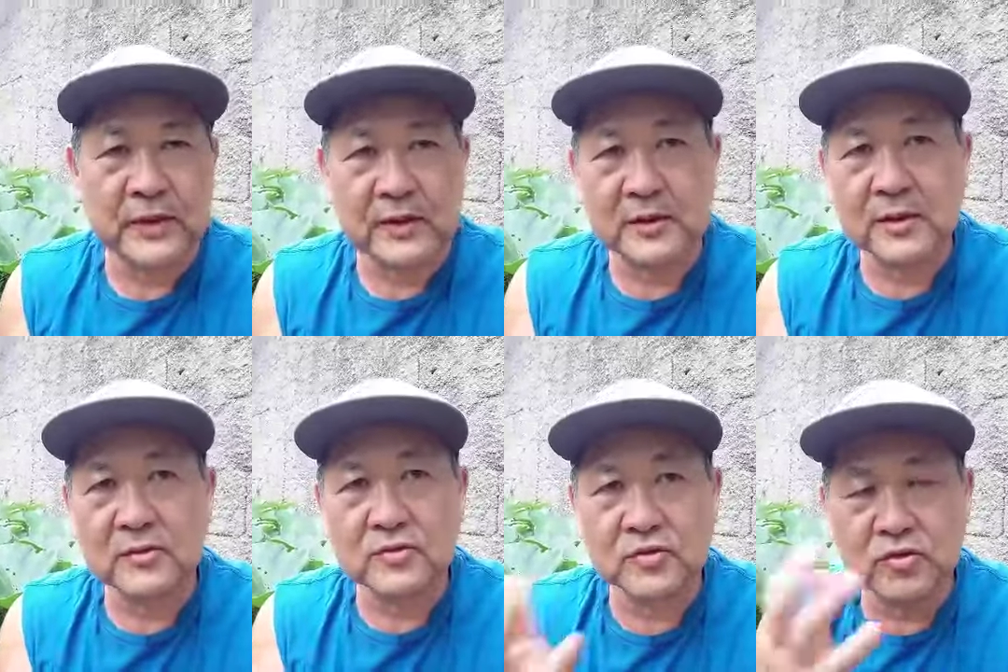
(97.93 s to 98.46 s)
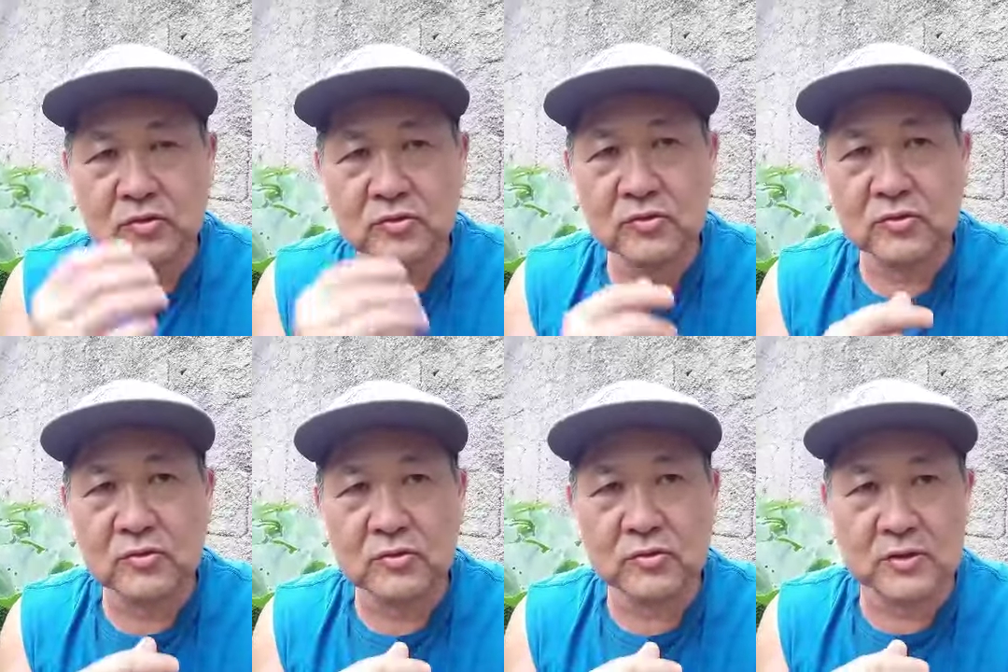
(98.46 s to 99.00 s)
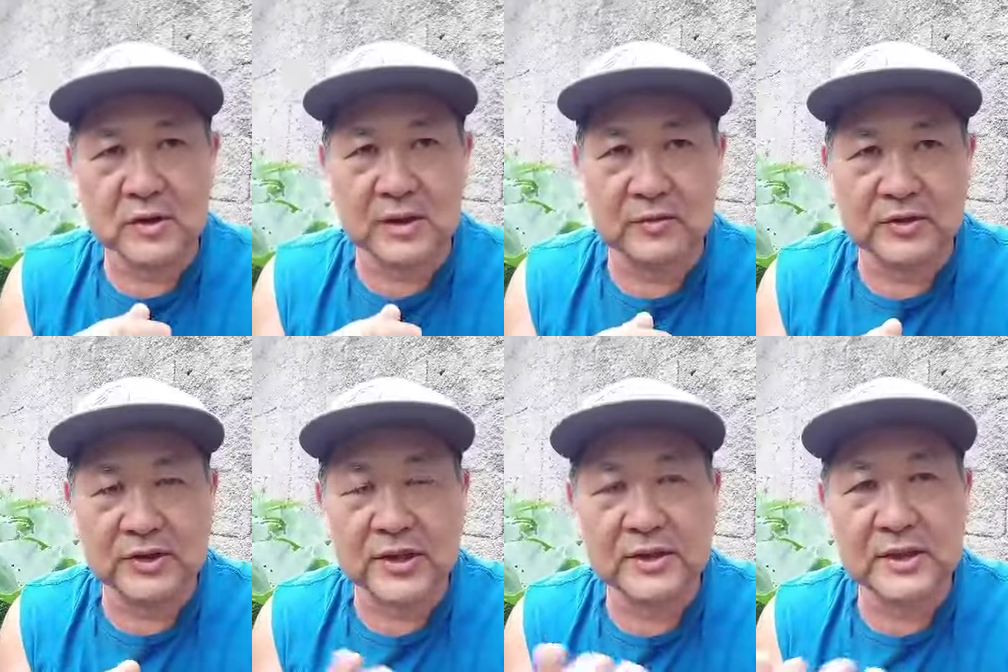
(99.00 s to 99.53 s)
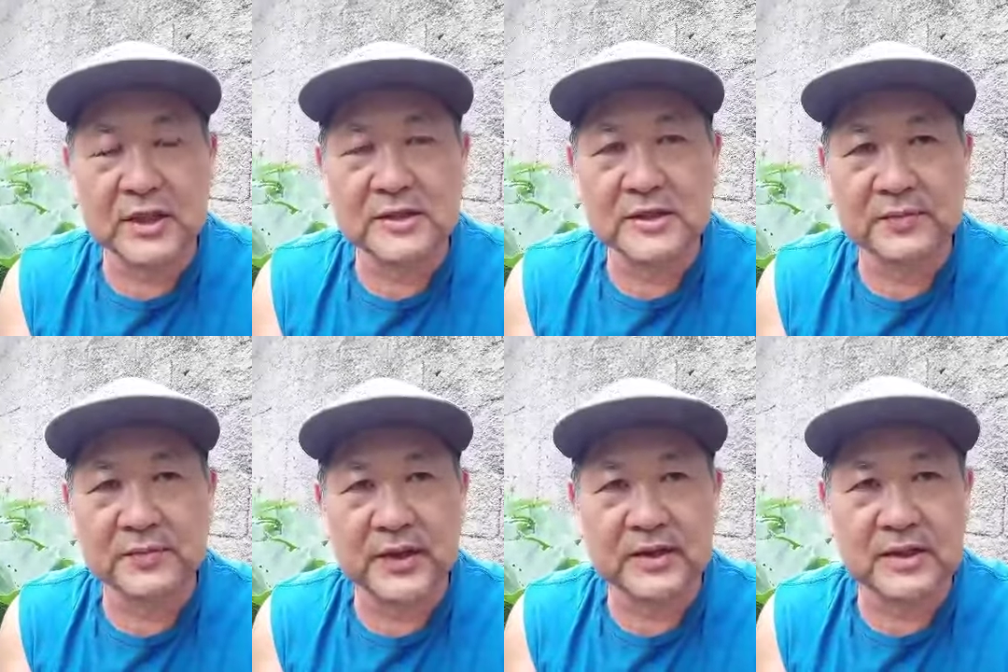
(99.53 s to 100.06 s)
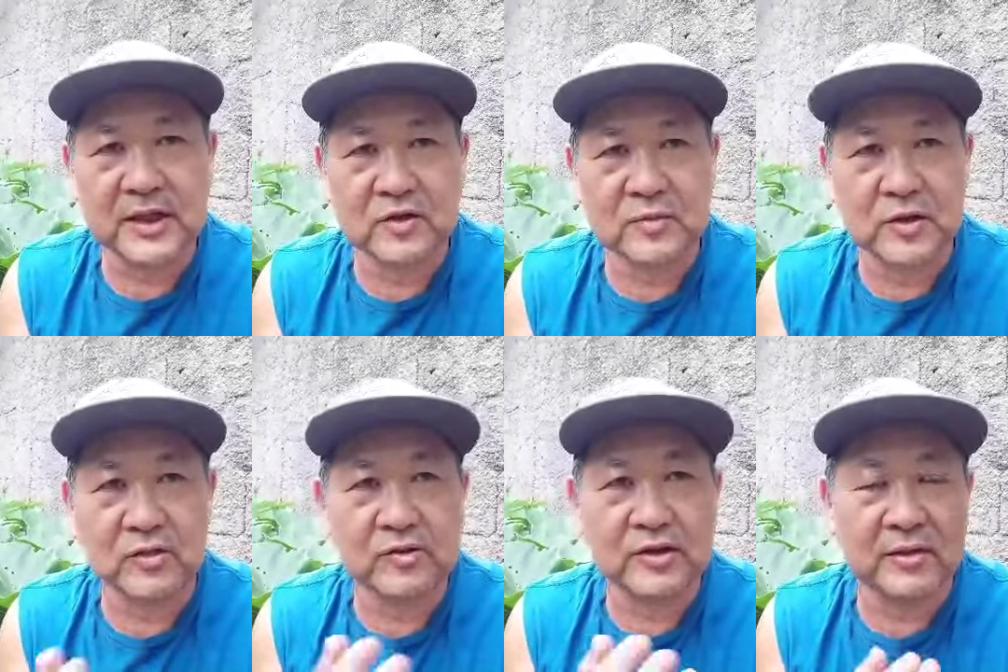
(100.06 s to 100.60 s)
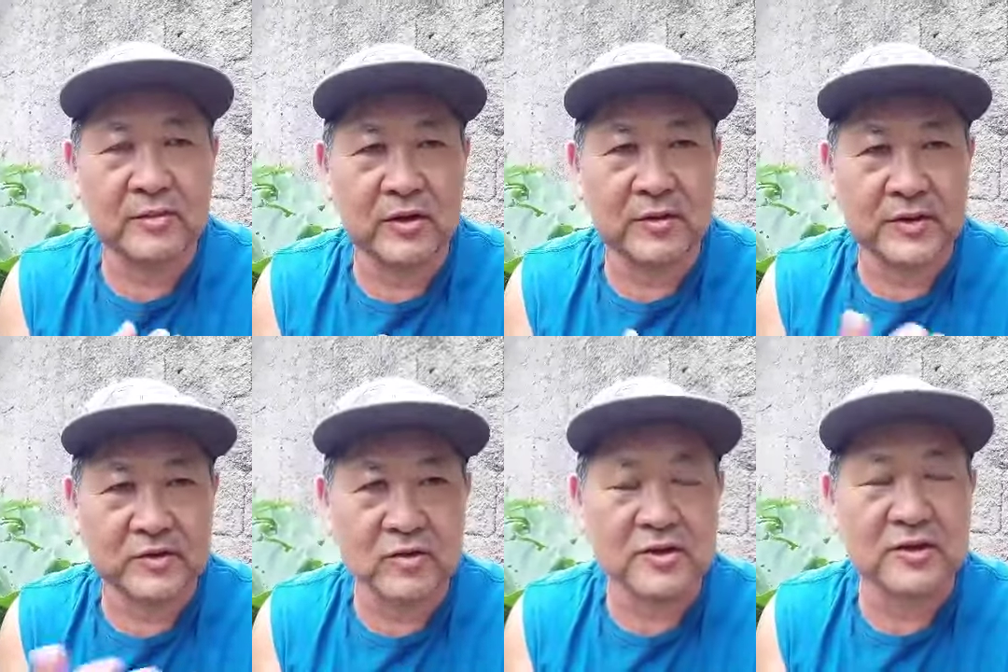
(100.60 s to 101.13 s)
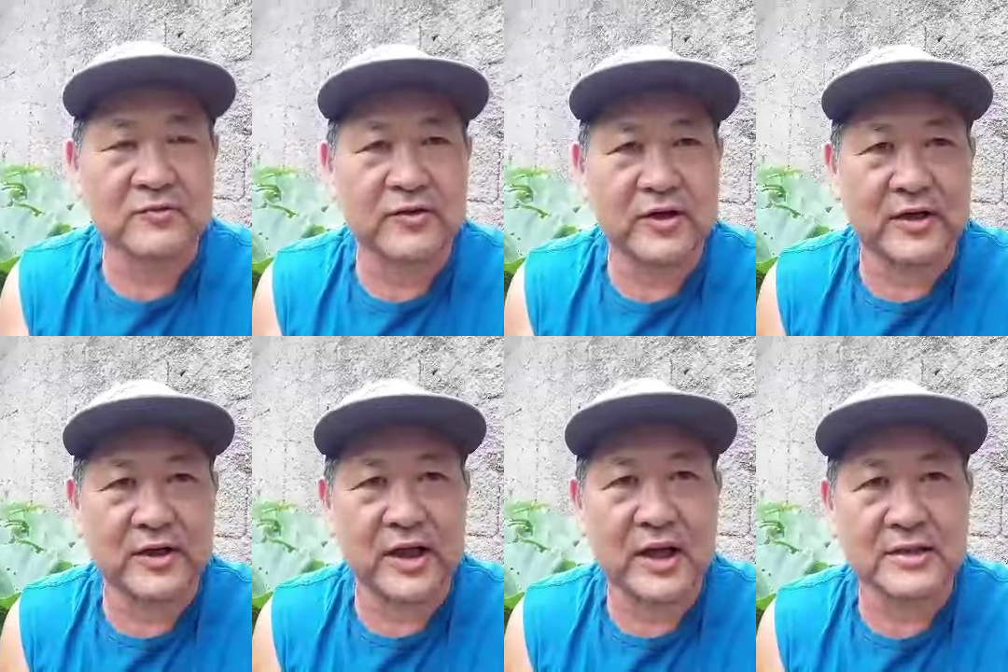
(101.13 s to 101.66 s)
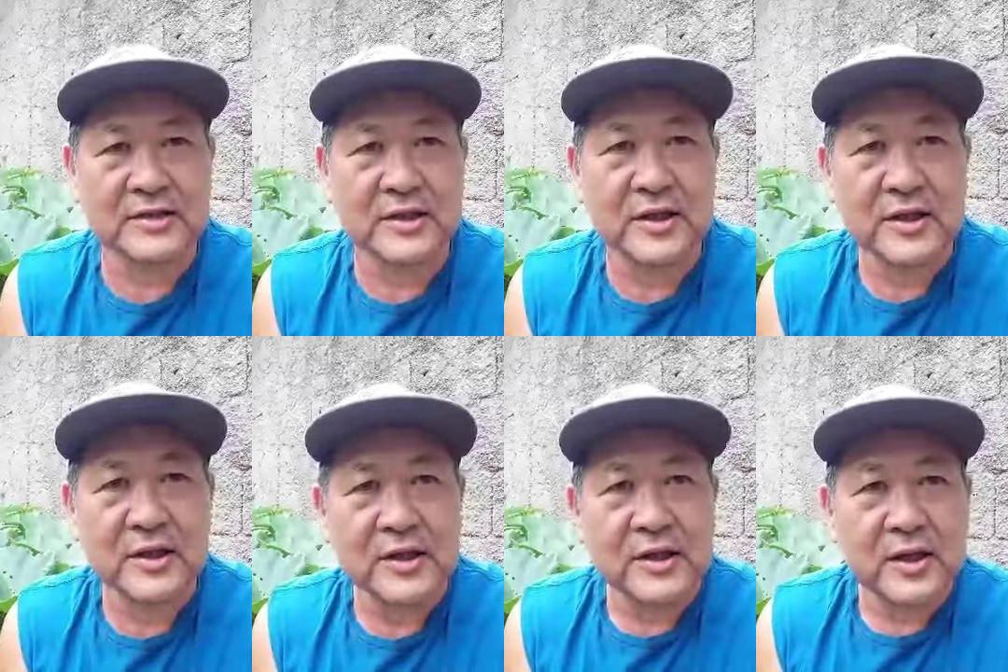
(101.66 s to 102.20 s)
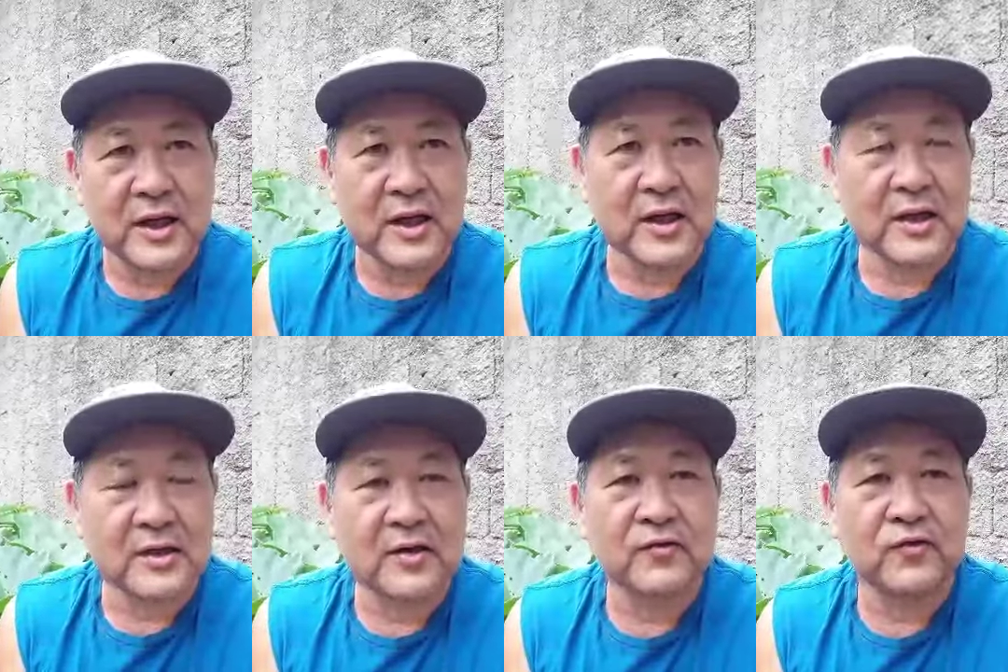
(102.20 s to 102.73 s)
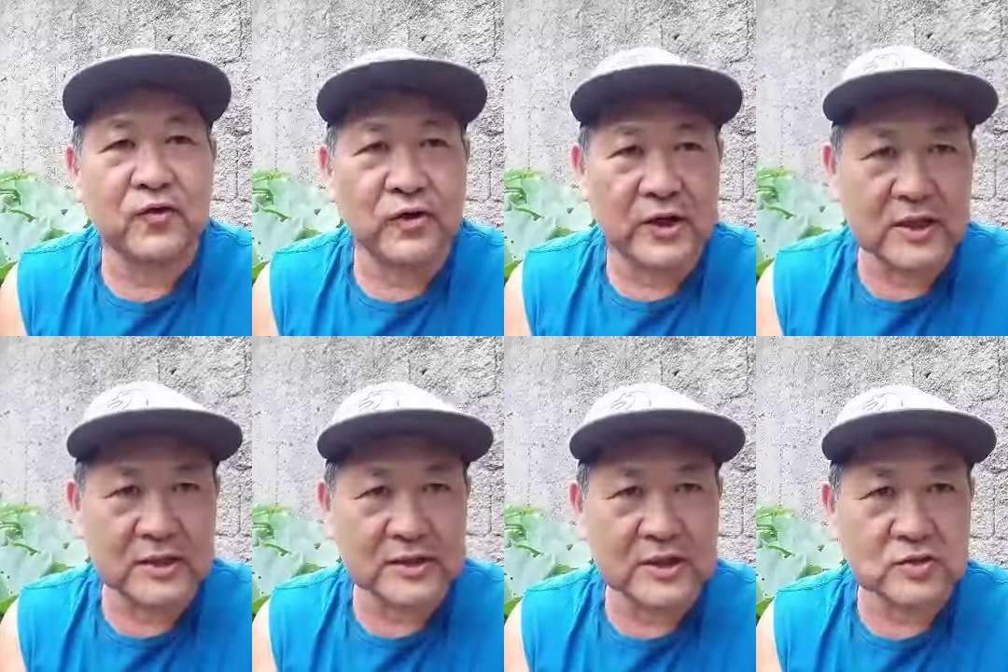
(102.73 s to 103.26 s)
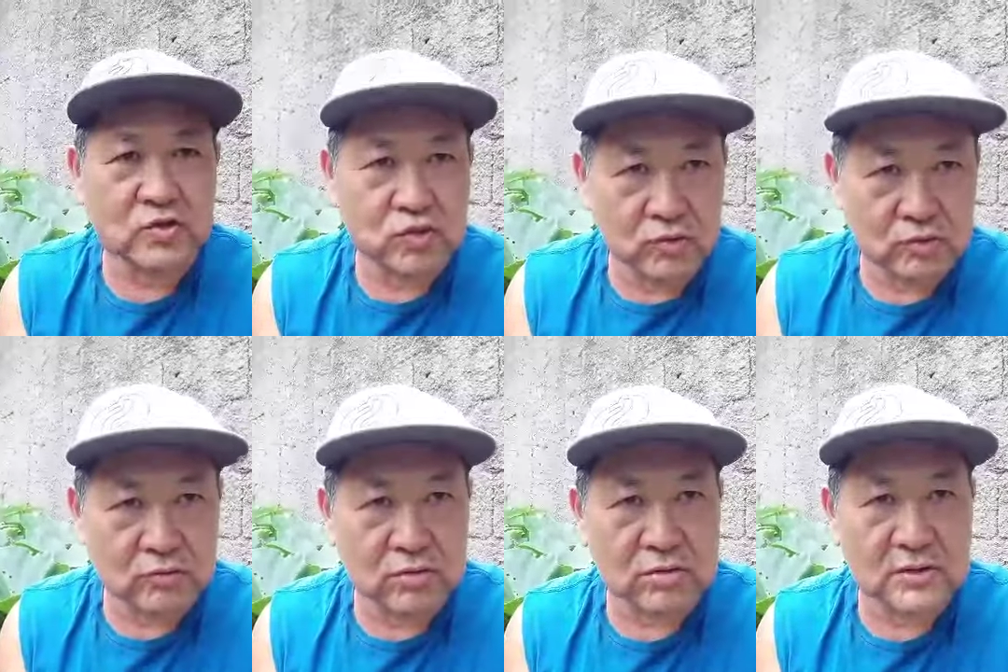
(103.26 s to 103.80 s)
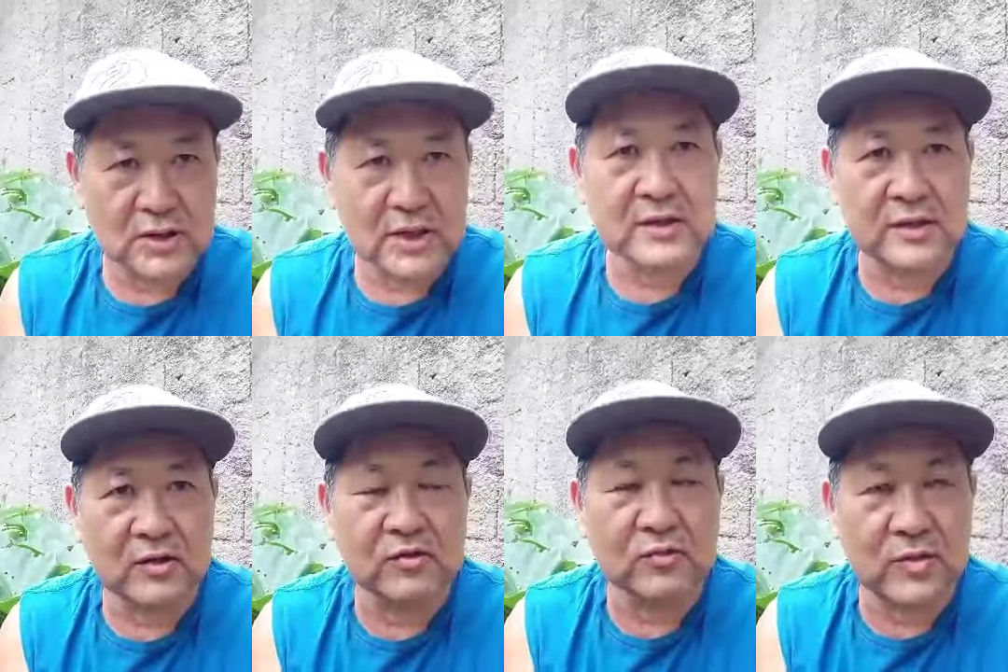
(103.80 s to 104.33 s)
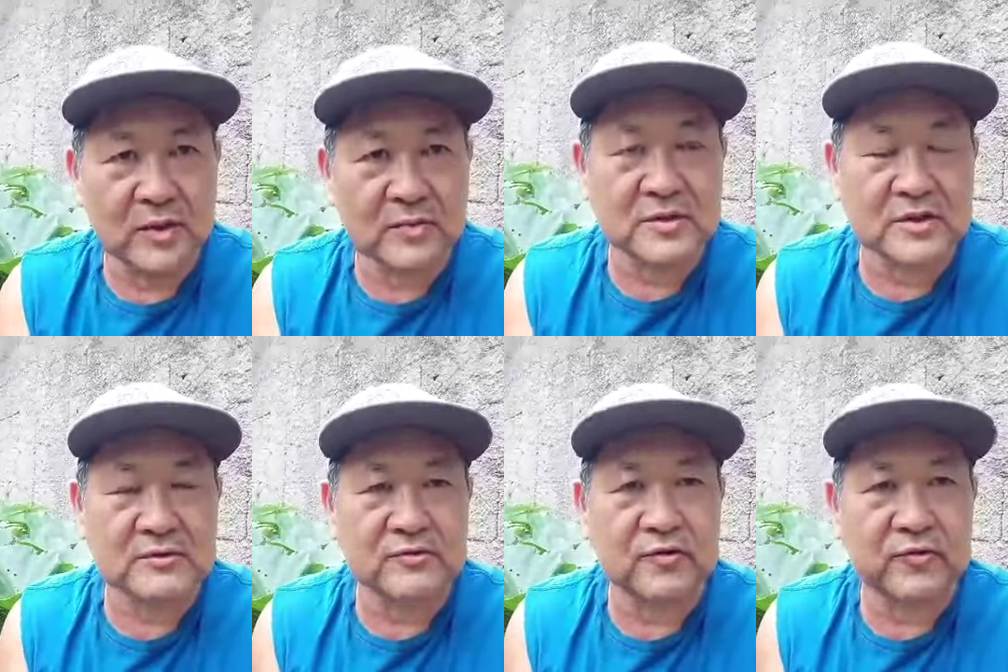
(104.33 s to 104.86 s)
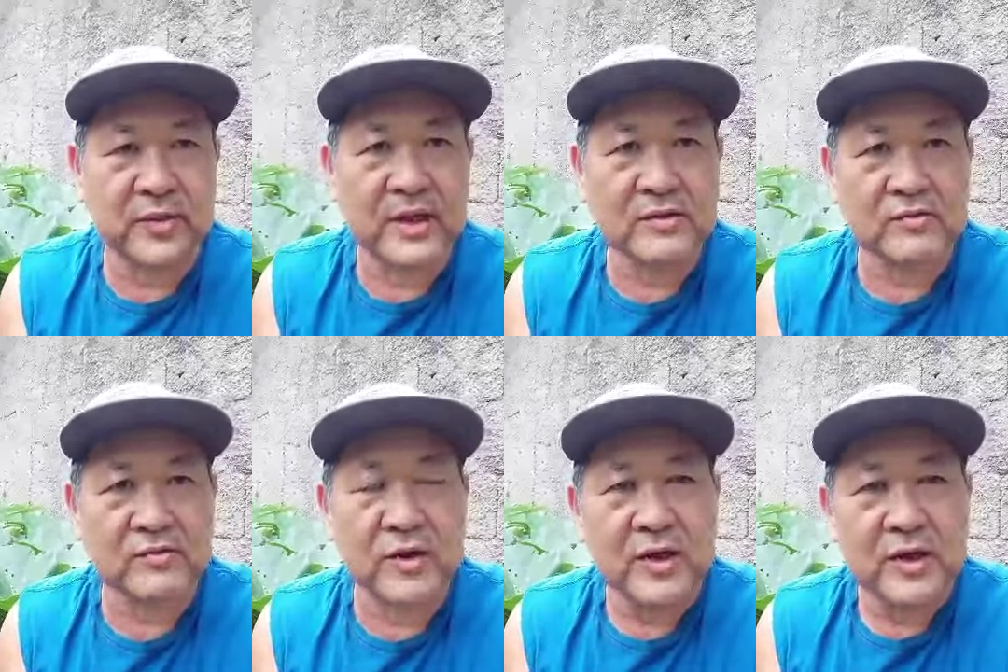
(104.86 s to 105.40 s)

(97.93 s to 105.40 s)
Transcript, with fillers: Então, junto com o cabotiã, tem que ser plantada uma outra abóbora de outra variedade é, que floresça junto, né, tenha o mesmo desenvolvimento,